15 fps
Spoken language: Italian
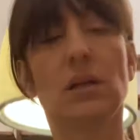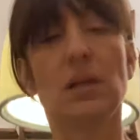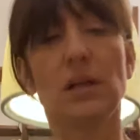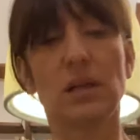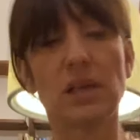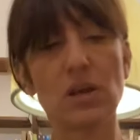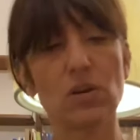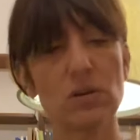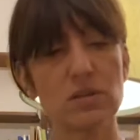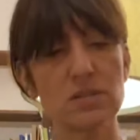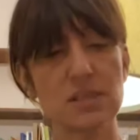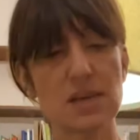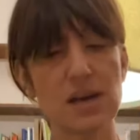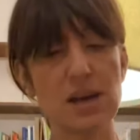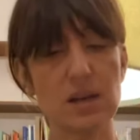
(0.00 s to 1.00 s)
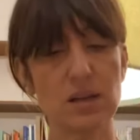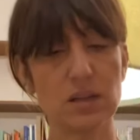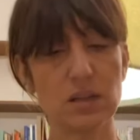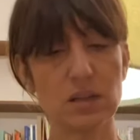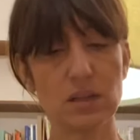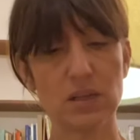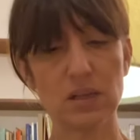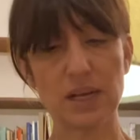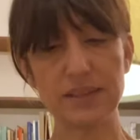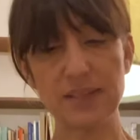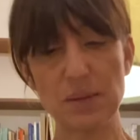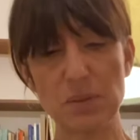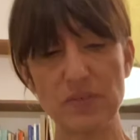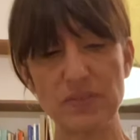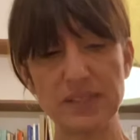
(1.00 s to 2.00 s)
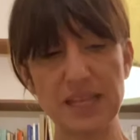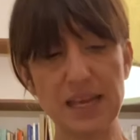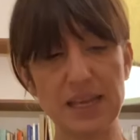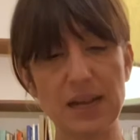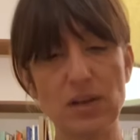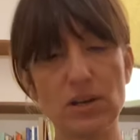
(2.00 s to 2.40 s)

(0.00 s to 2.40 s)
Che cosa eh, andiamo a vedere?